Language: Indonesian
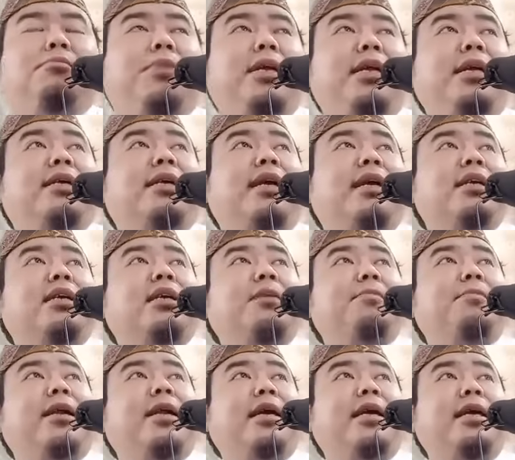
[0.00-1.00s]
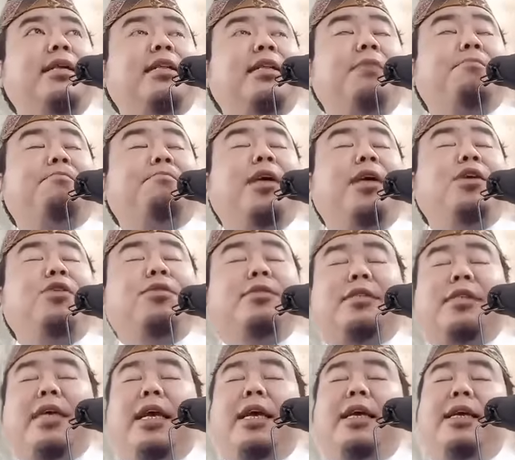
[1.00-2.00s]
Berikan kepada kita
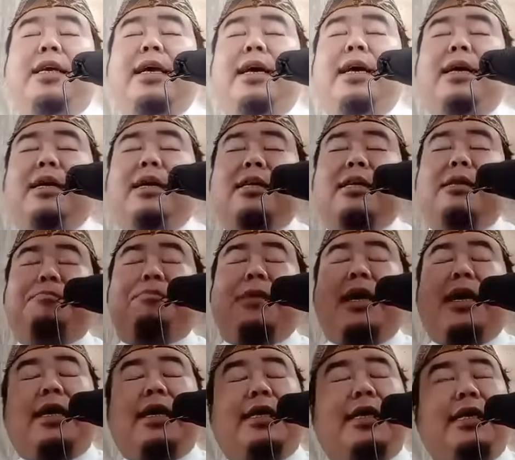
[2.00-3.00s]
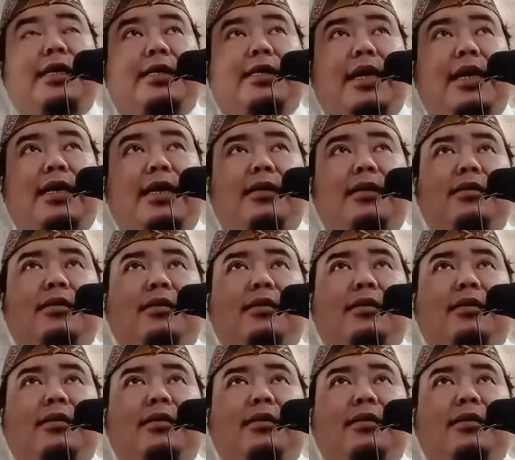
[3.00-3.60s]
payung sehingga kepala kita